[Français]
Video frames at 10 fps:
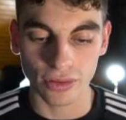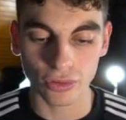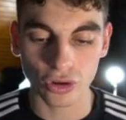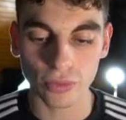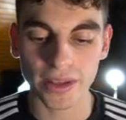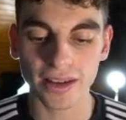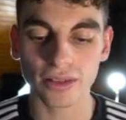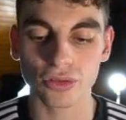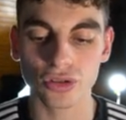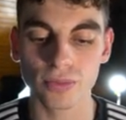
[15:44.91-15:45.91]
Donc
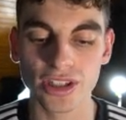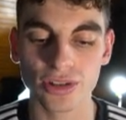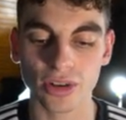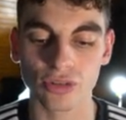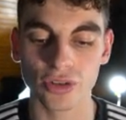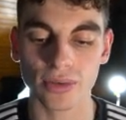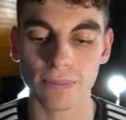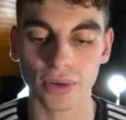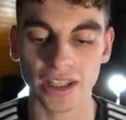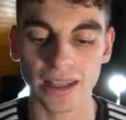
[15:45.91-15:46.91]
combien de soumissions ai-je besoin
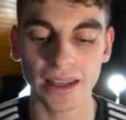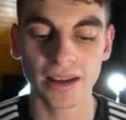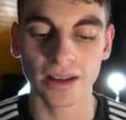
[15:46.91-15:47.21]
pour gagner